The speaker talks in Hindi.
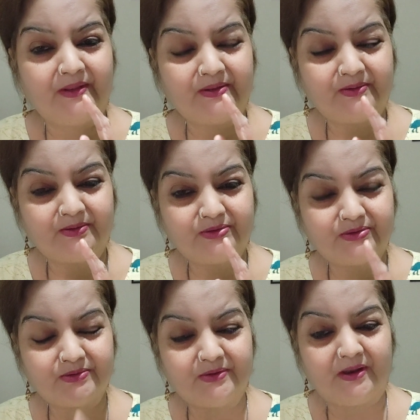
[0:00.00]
तो
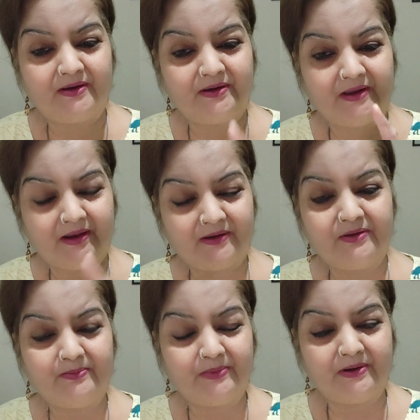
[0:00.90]
उसका
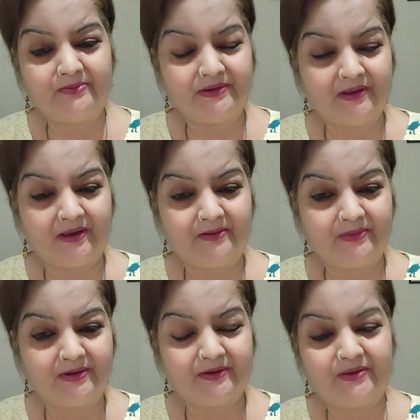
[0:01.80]
नेगेटिवपन भी ध्यान
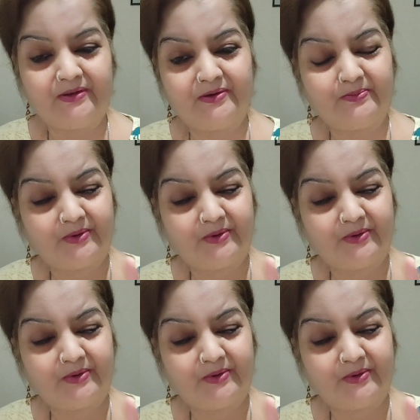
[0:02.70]
में रखिए और